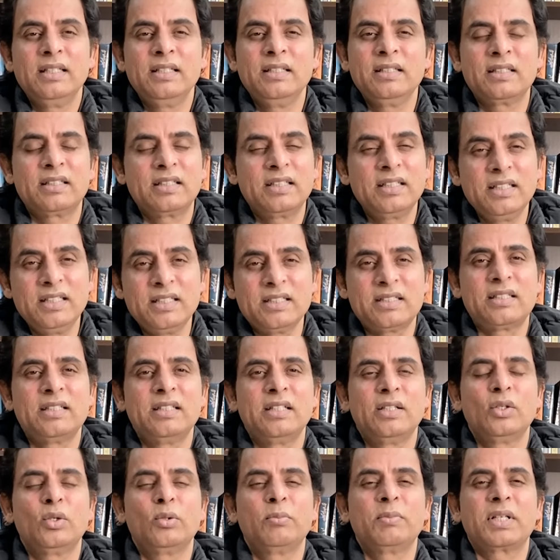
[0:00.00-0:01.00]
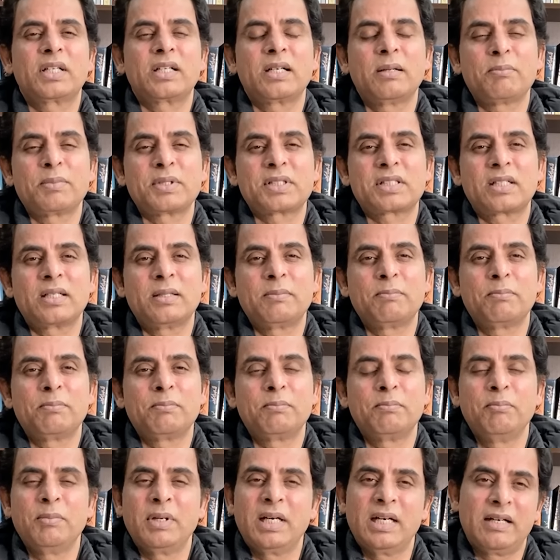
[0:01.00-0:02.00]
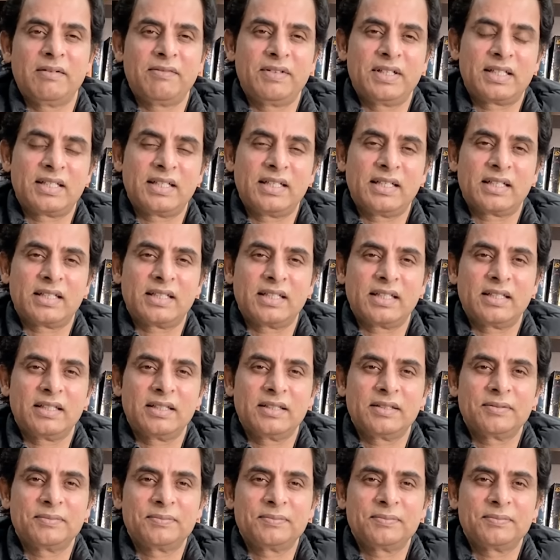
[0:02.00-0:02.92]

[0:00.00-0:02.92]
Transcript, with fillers: इन तीस दिनों में कम अज़ कम मिलावट ना करें